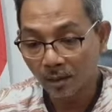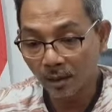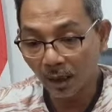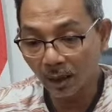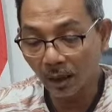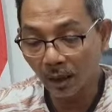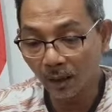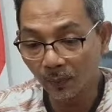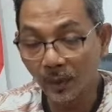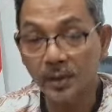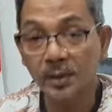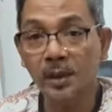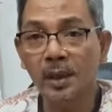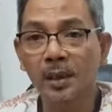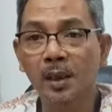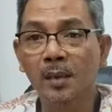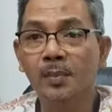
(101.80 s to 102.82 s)
Saya
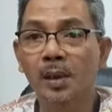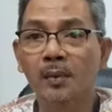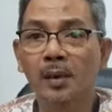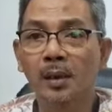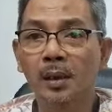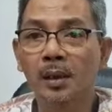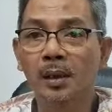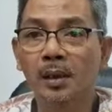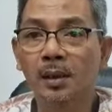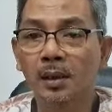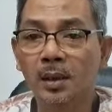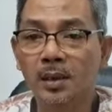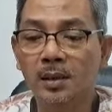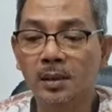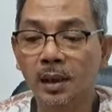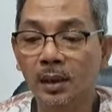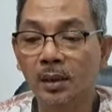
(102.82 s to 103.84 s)
percaya bahwa
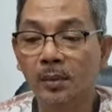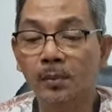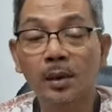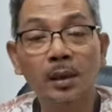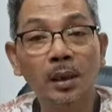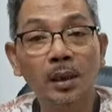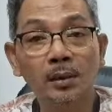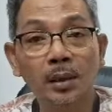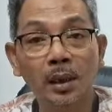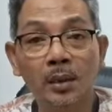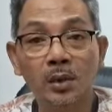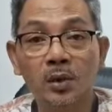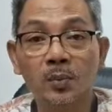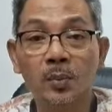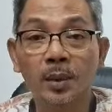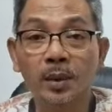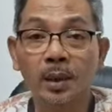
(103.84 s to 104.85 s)
statement
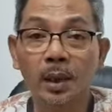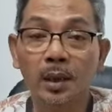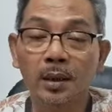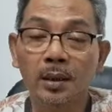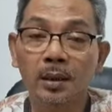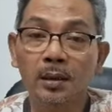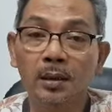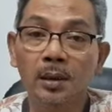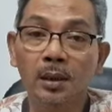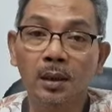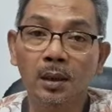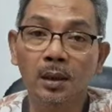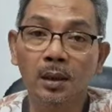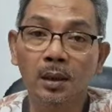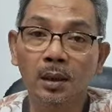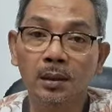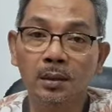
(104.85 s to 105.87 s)
Natalius Beke ini
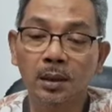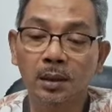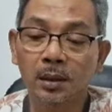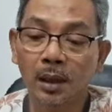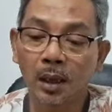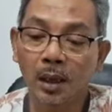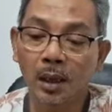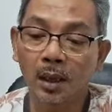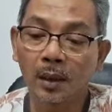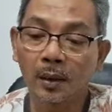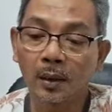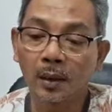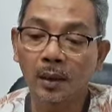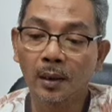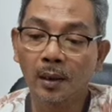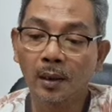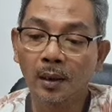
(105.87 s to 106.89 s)
uh, tidaklah
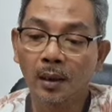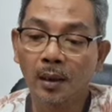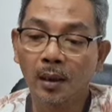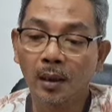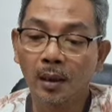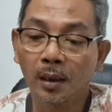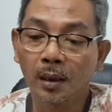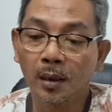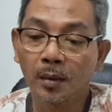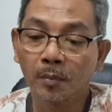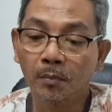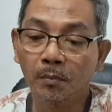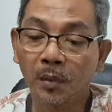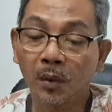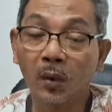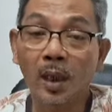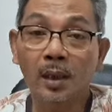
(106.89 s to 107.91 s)

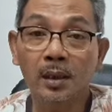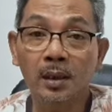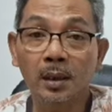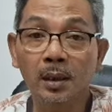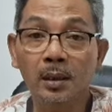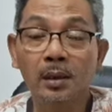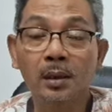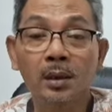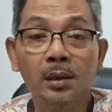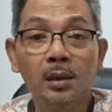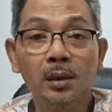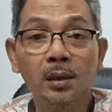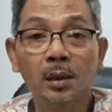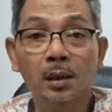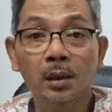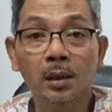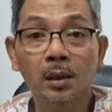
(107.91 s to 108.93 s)

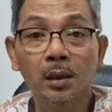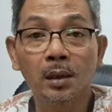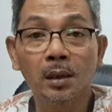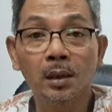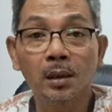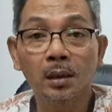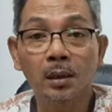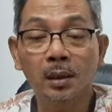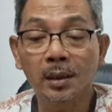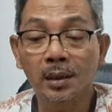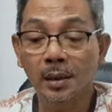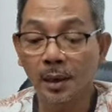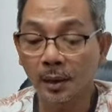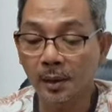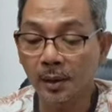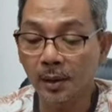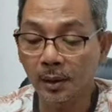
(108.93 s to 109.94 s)
mewakili uh,
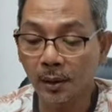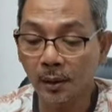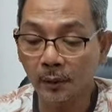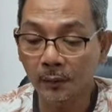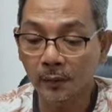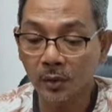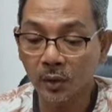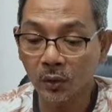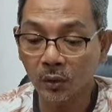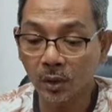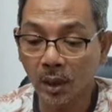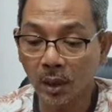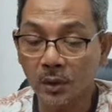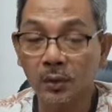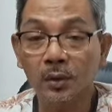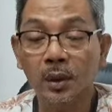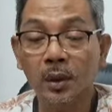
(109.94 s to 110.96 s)
keyakinan
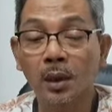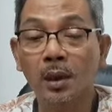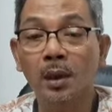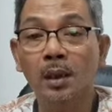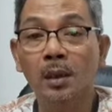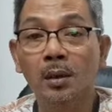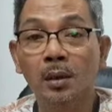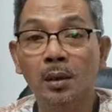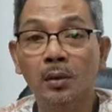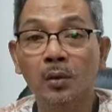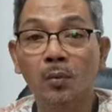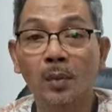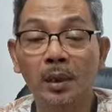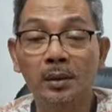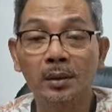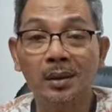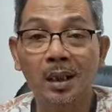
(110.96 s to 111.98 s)
saudara-saudara
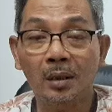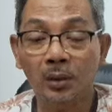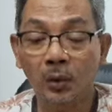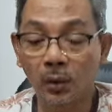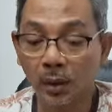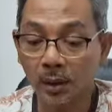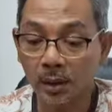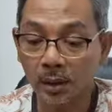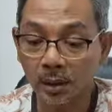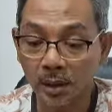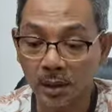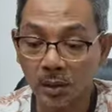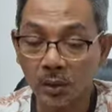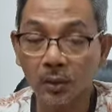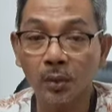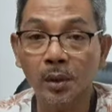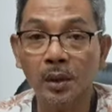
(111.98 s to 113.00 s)
umat Katolik di
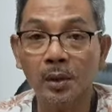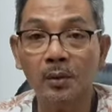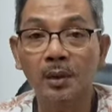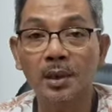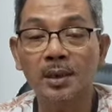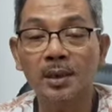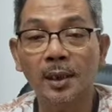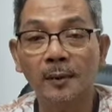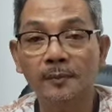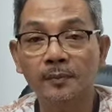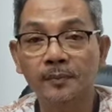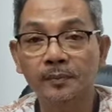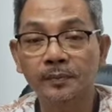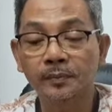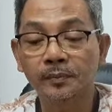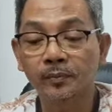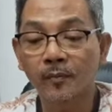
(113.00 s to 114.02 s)
seluruh Indonesia.
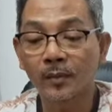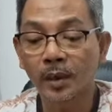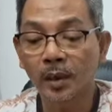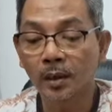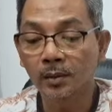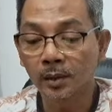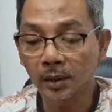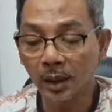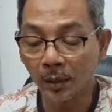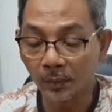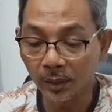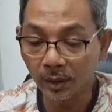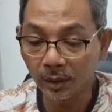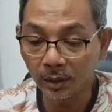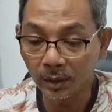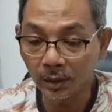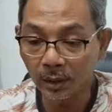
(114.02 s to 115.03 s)

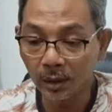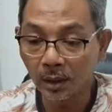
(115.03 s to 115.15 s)
Tetapi